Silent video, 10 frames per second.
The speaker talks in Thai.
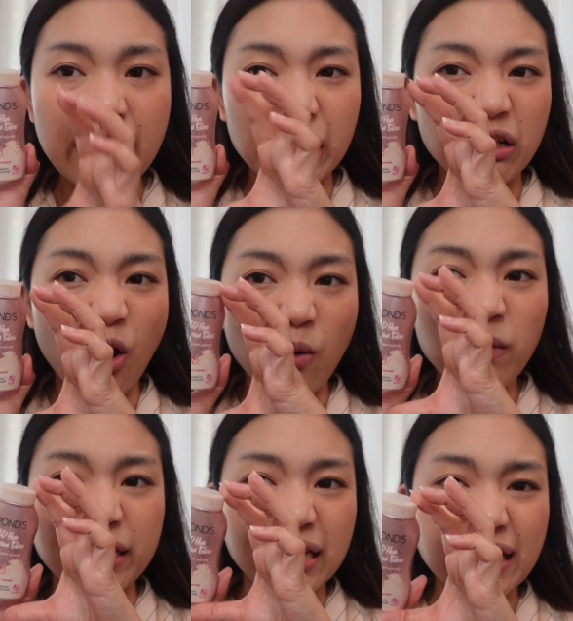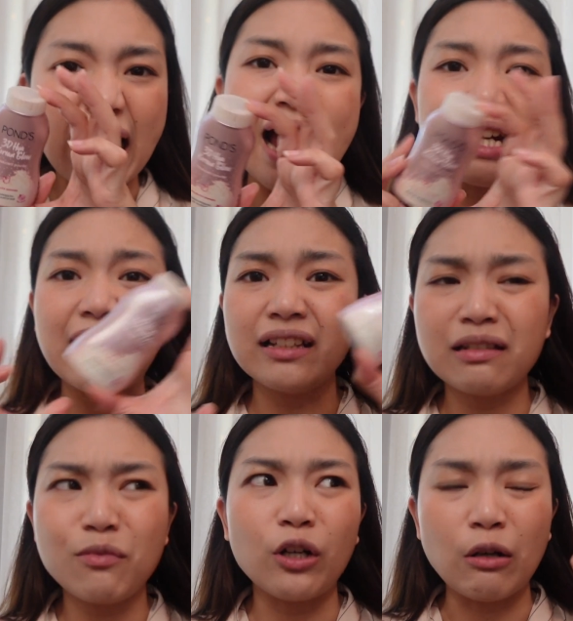เห็นน้องเหมือนจะใหญ่นะ
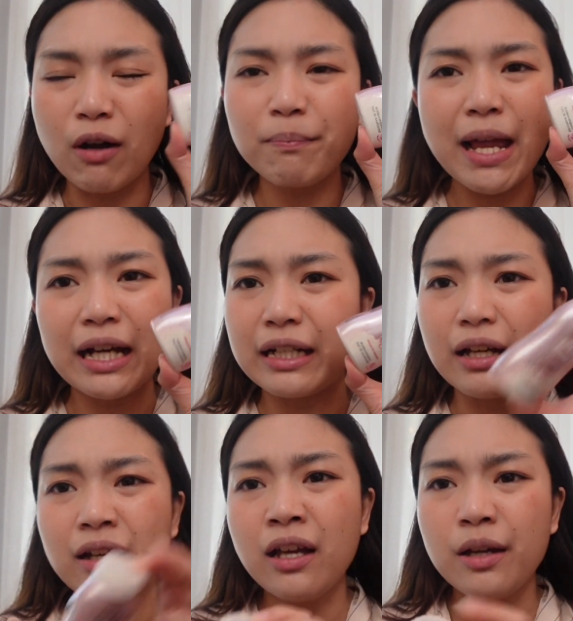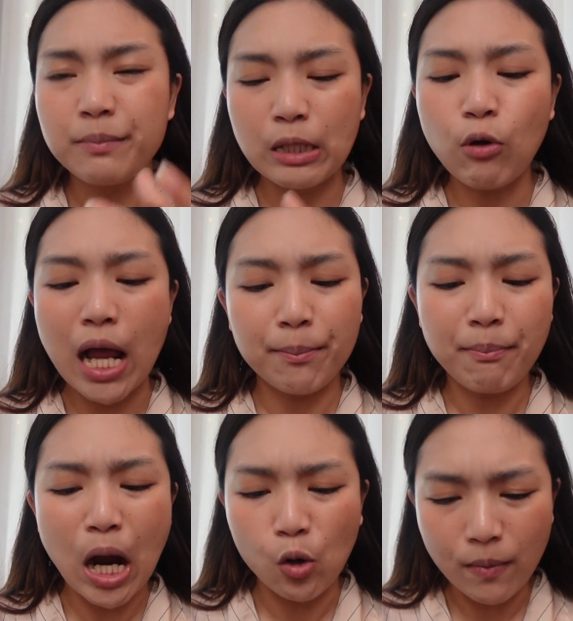แต่บอกเลยว่าแป้งอันเนี้ยมีความ
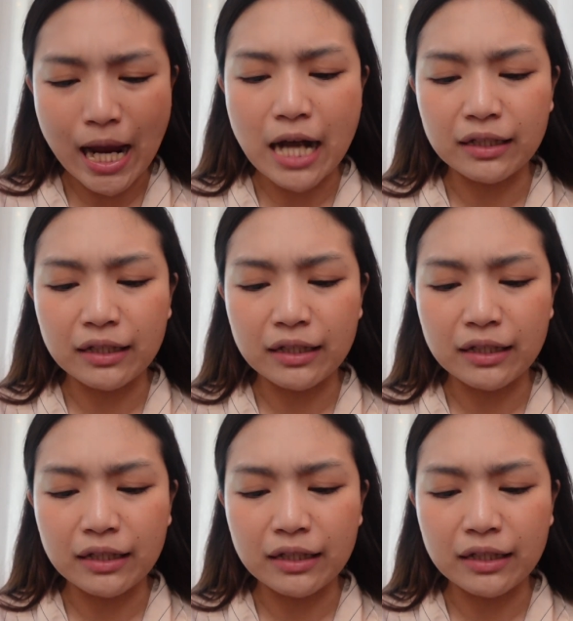เบามา